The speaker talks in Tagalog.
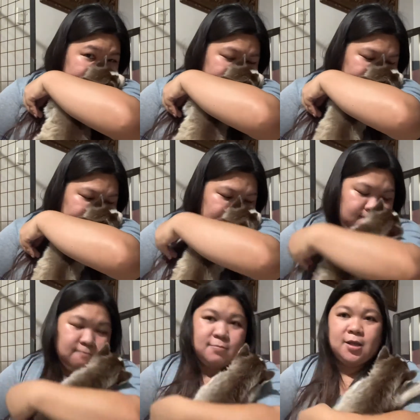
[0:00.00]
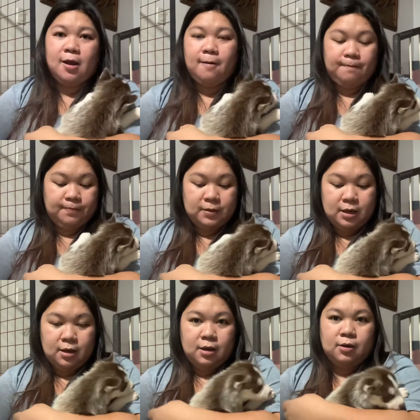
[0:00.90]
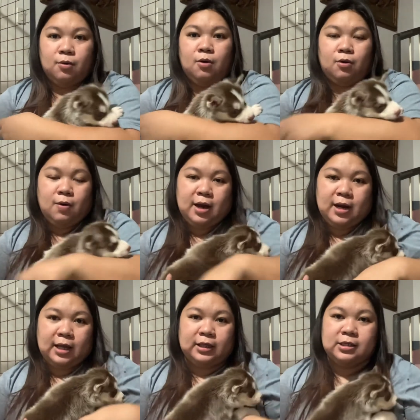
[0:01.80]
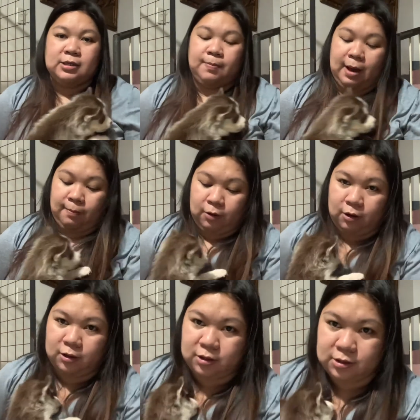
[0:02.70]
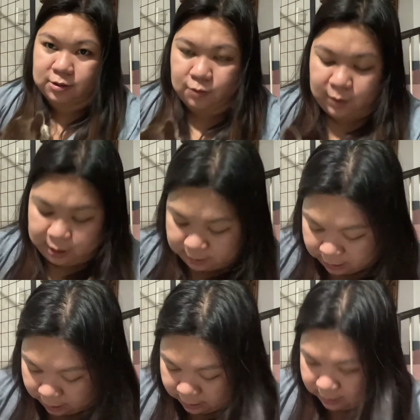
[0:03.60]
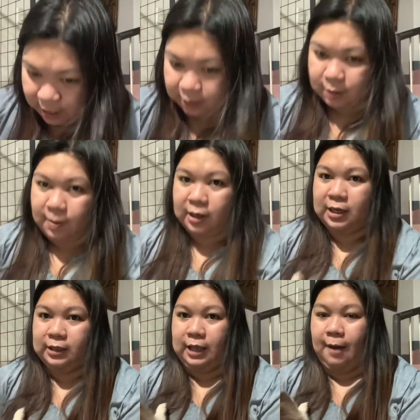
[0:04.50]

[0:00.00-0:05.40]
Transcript: Mm? Kukuhan natin si Bubbles. Wait lang. Hindi ata makita.